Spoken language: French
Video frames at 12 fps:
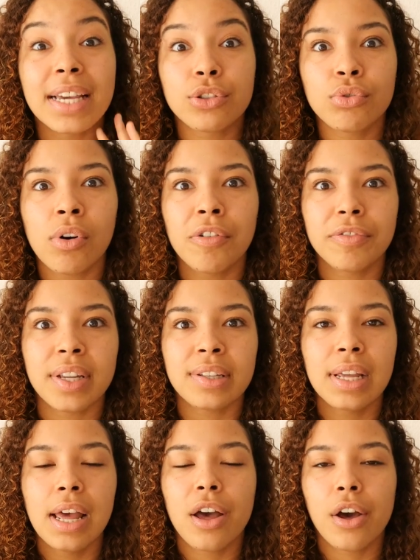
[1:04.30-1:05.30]
question en
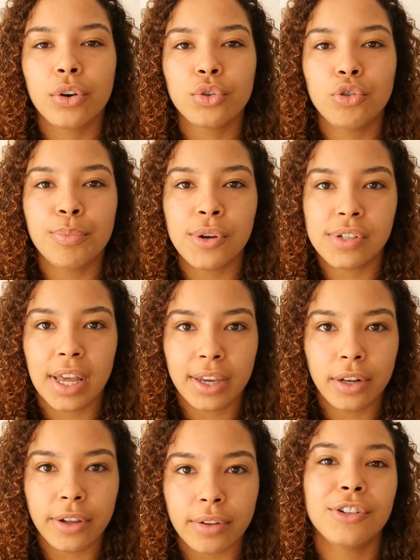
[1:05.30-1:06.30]
fait que tu poses à
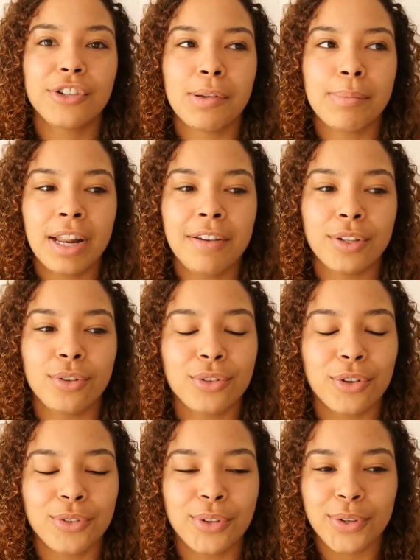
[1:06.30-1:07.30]
quelqu'un. J'en ai parlé avec
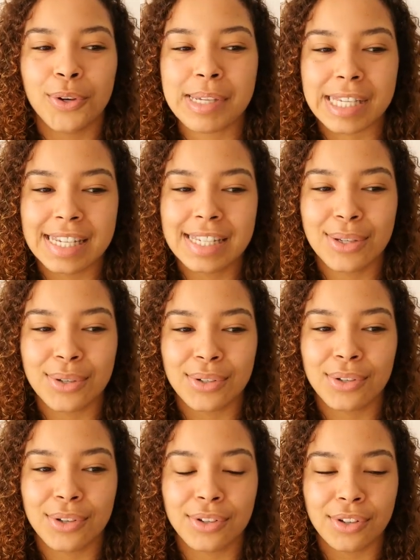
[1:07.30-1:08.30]
d'autres métis que,
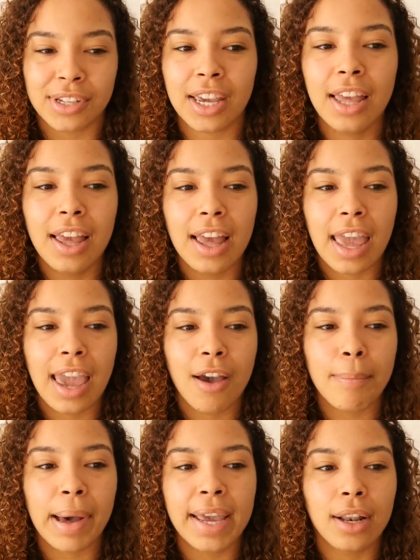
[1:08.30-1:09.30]
que je connais et
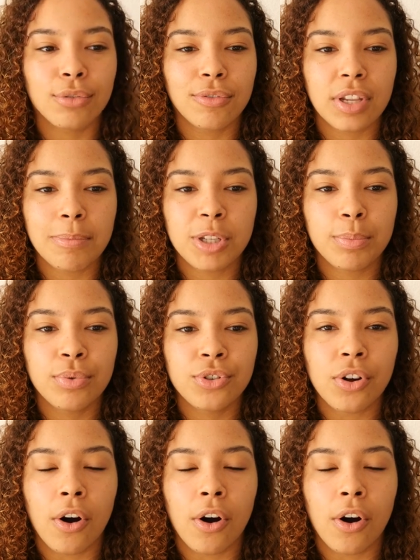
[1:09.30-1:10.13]
pareil elle trouve ça un petit peu genre